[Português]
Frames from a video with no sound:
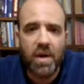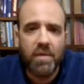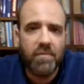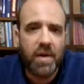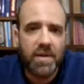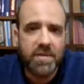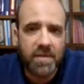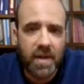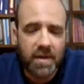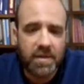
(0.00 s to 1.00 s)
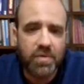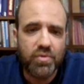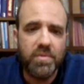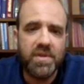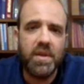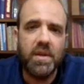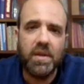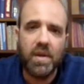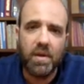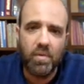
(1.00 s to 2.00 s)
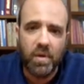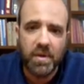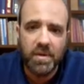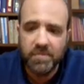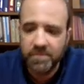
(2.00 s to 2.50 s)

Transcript: há várias décadas sobre Escherichia coli.